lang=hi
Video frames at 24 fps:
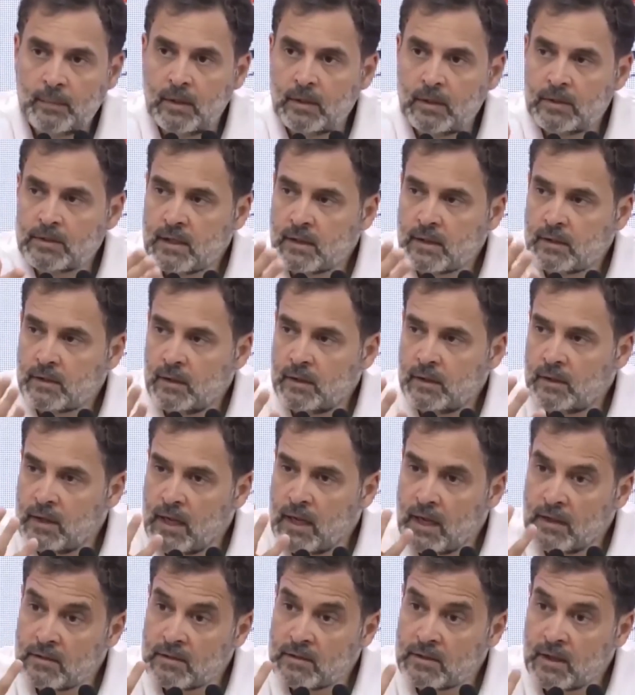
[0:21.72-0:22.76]
कैबिनेट
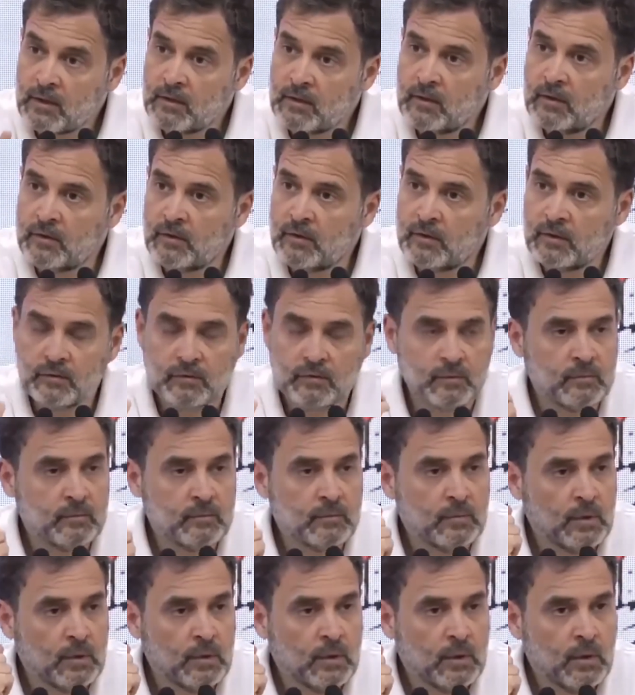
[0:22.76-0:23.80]
सेक्रेटरी एंड सेक्रेटरीज
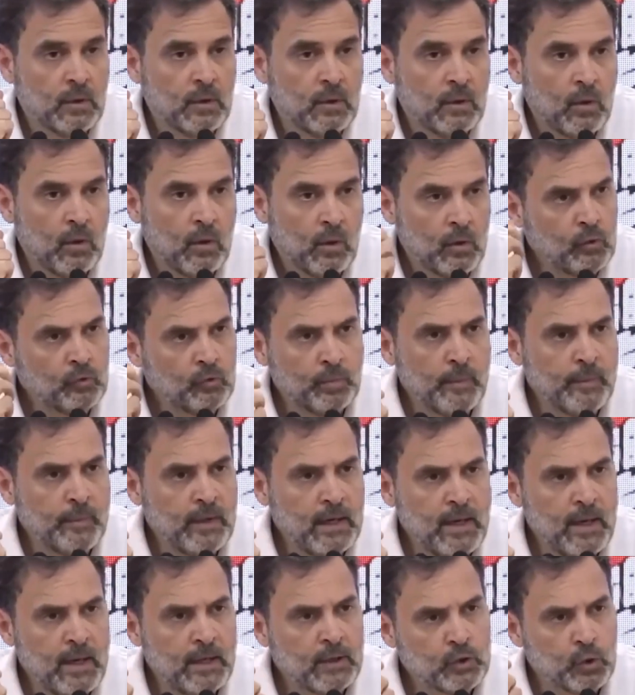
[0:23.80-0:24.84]
और उसमें
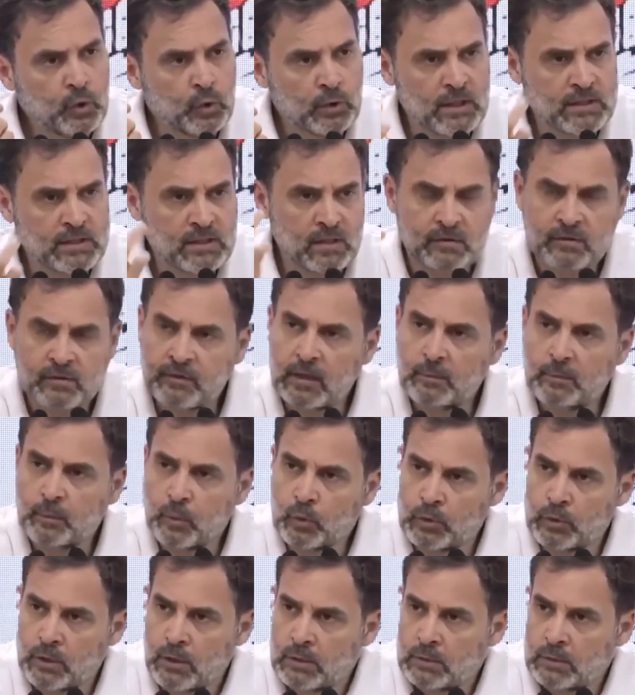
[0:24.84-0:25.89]
मैंने एक छोटा सा सवाल
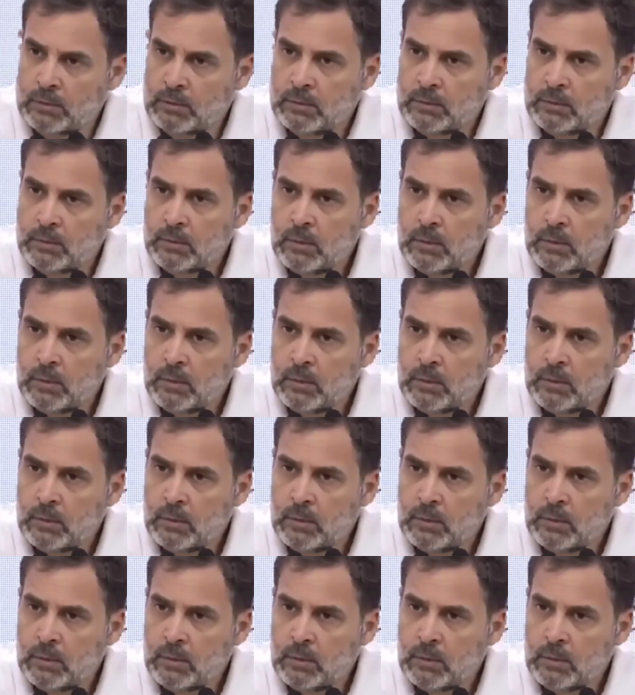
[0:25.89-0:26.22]
पूछा